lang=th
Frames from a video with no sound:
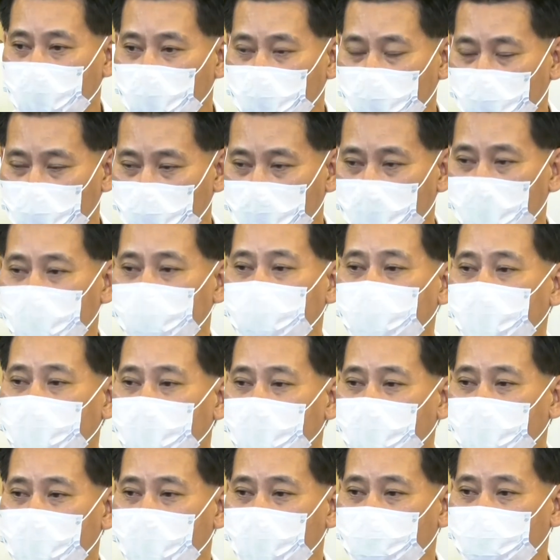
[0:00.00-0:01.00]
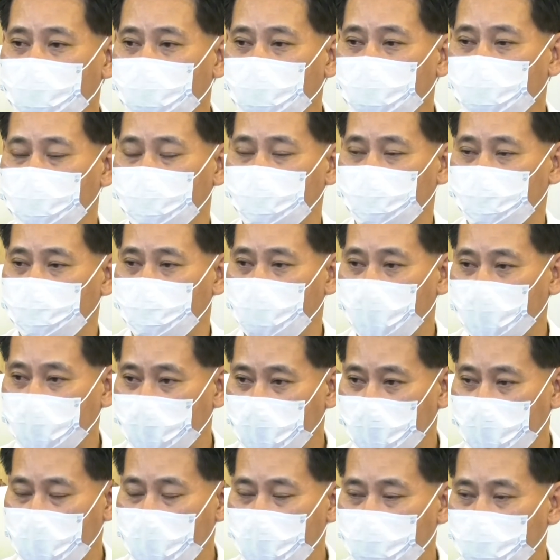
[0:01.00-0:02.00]
ต้องอยู่ในศีลในธรรม มัน
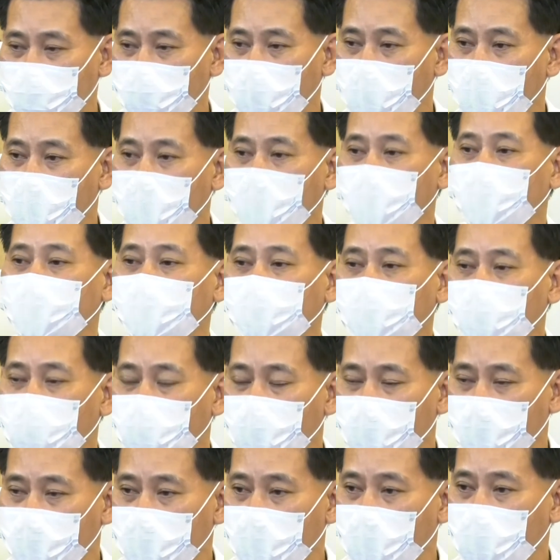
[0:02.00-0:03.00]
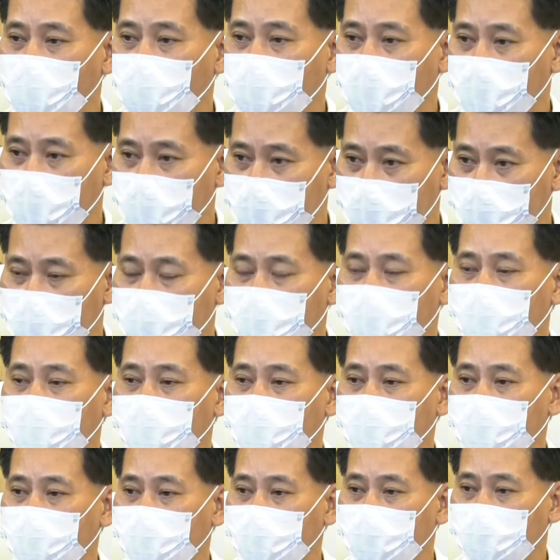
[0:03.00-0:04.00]
จะทำให้ชีวิตเราดีขึ้น
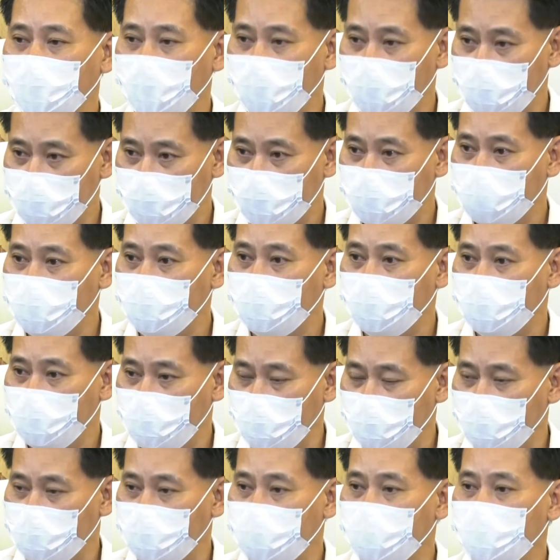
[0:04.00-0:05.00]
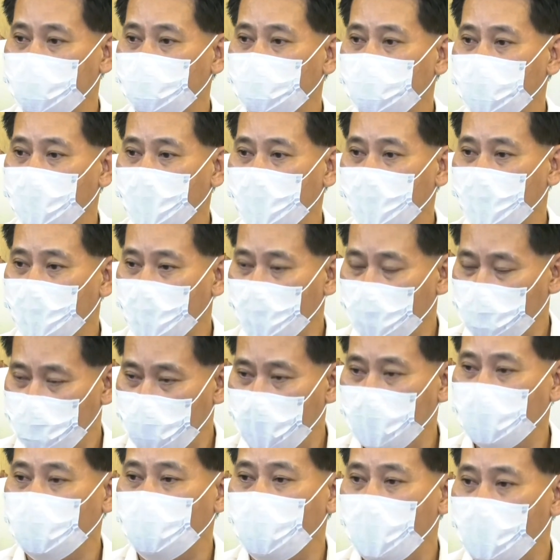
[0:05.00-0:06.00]
ดีขึ้นดีขึ้น
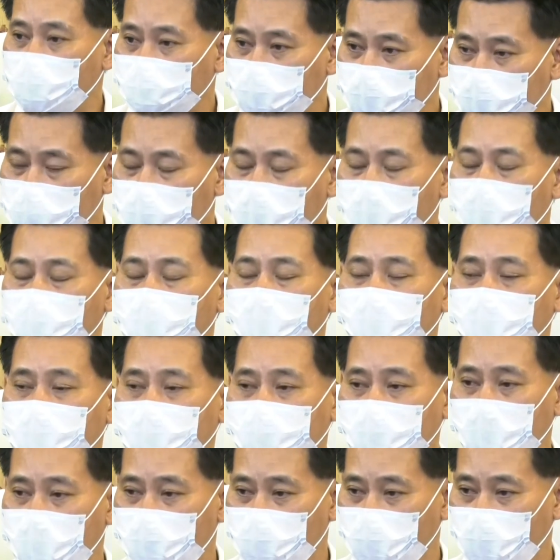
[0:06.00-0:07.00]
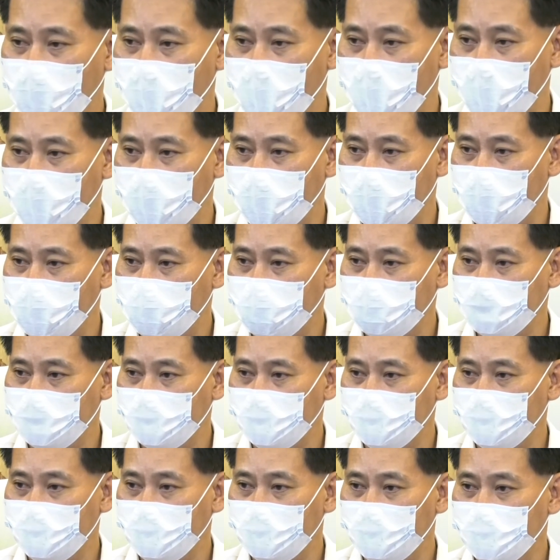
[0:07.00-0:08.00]
เป็นความเชื่อมาตั้งแต่โบราณแล้ว
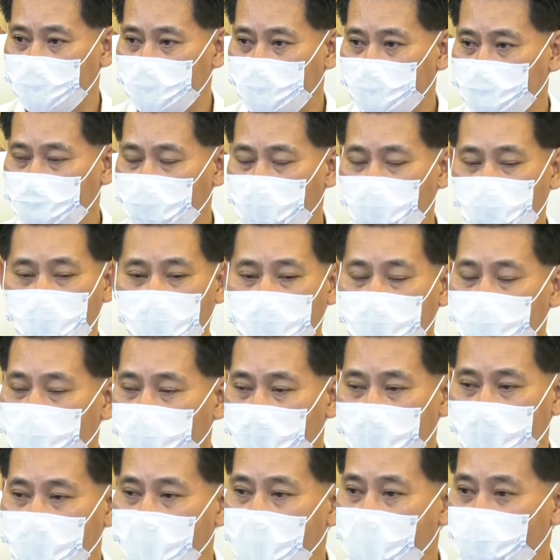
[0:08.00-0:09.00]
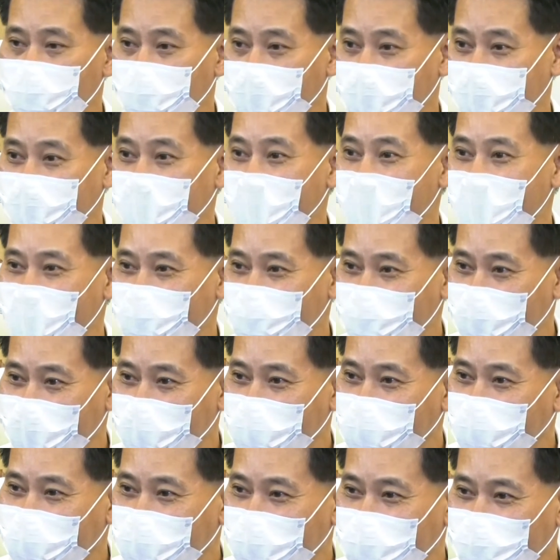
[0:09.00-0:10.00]
ไม่ว่าจะเป็นณเมตตาเห็นไหม
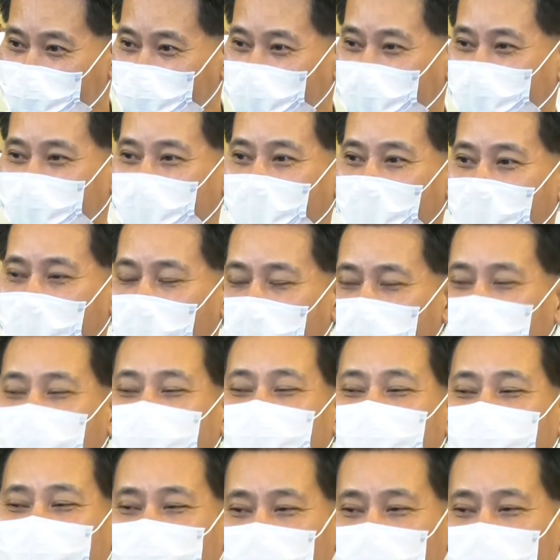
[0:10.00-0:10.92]
เมตตาเออ